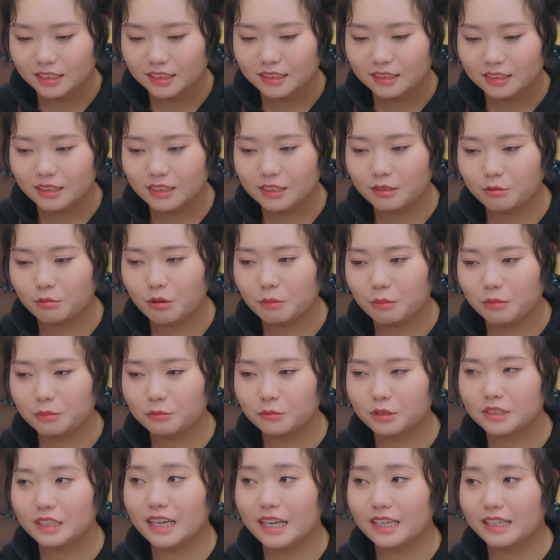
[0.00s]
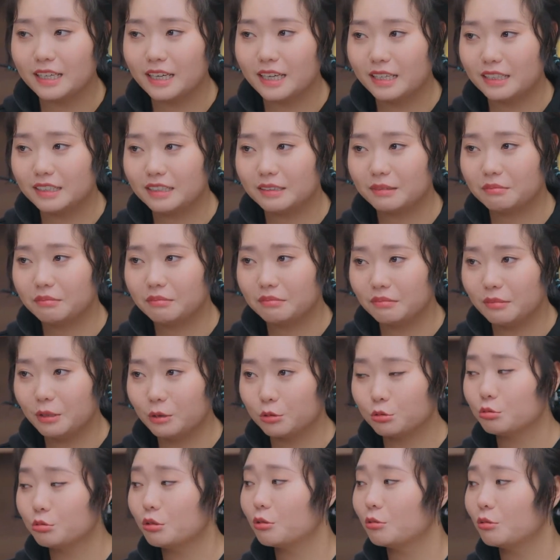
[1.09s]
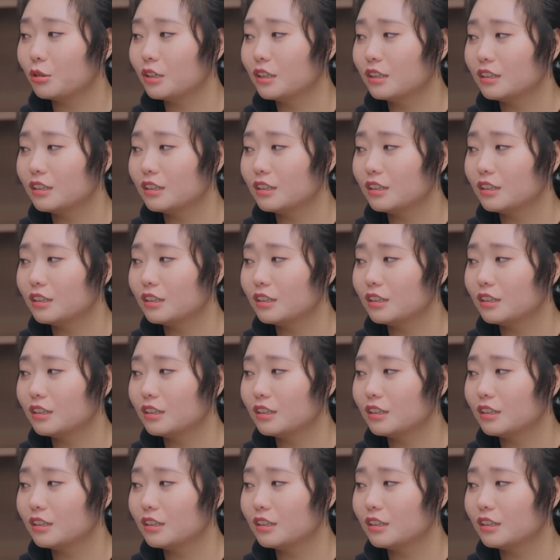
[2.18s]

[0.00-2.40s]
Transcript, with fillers: 但是我们目前也没有做过，